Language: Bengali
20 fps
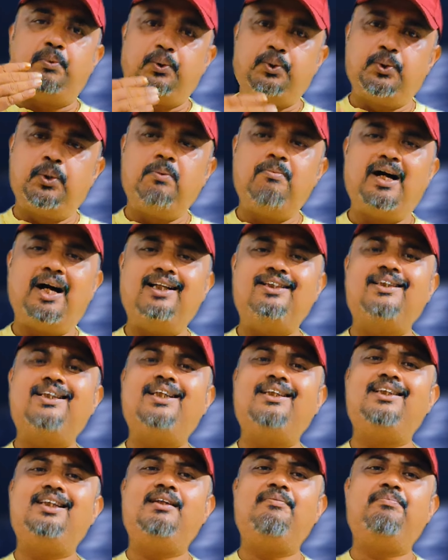প্রথম
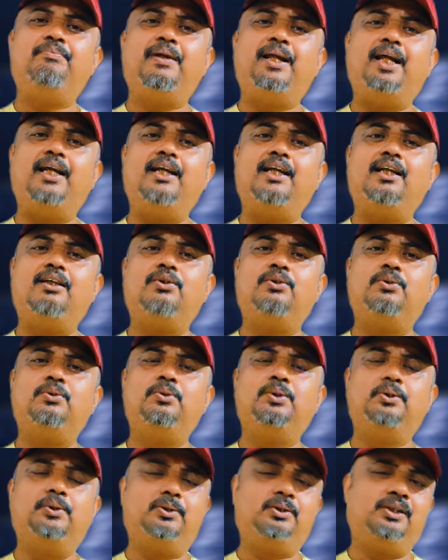আজকে যে প্ল্যানটা
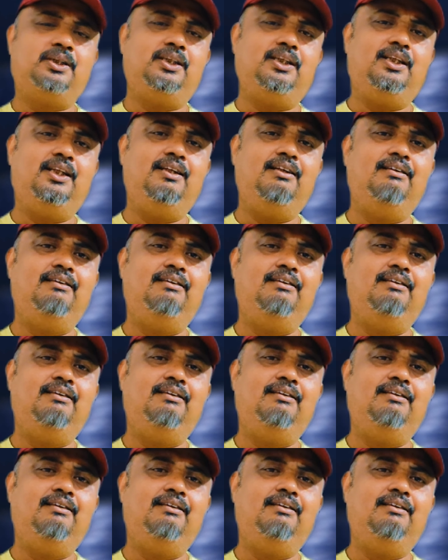শুরু করছি